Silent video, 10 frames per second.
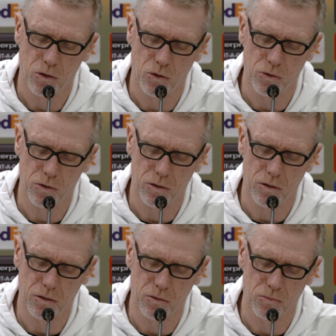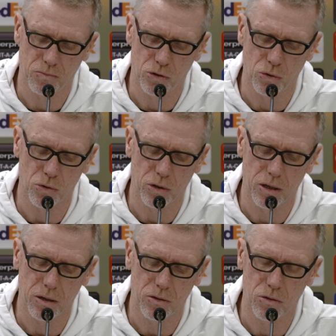und ähm, so zu,
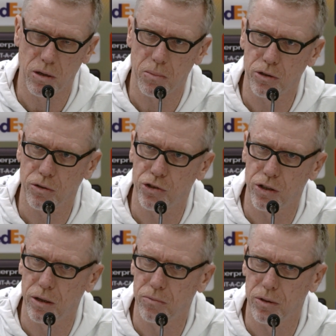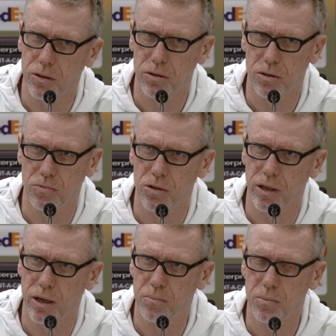den, zu der Mannschaft stehen, wie
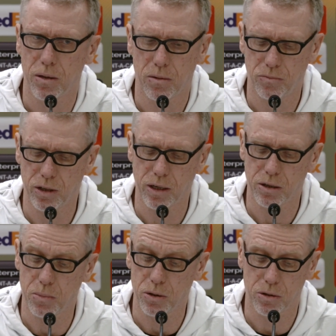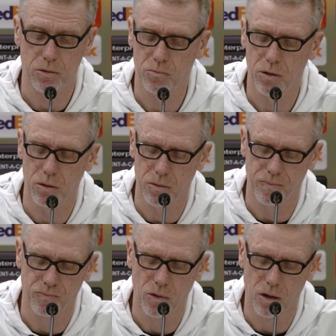sie einem wirklich macht. Und äh,
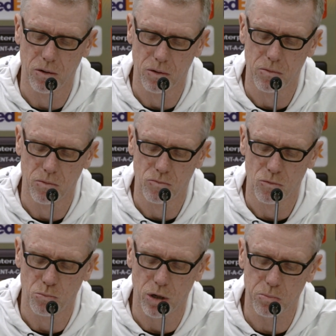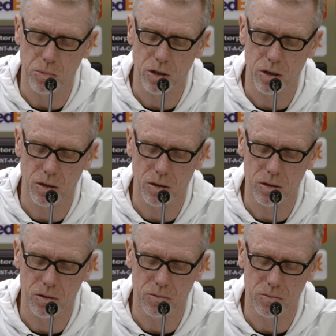macht mich
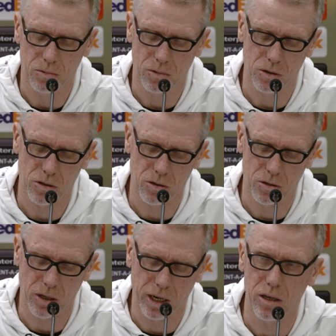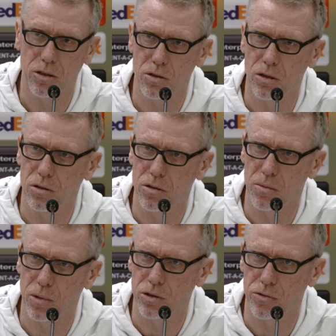äh, als Trainer dieser,
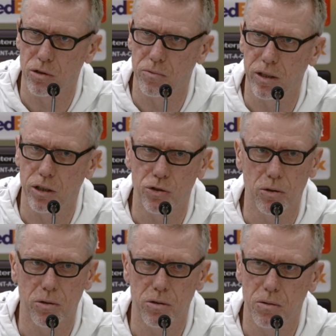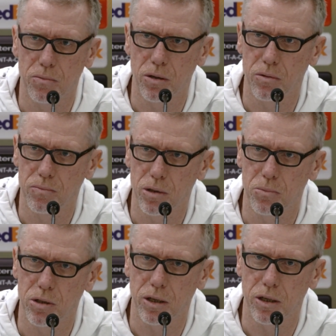dieser Mannschaft schon ein wenig stolz. Ja, haben Sie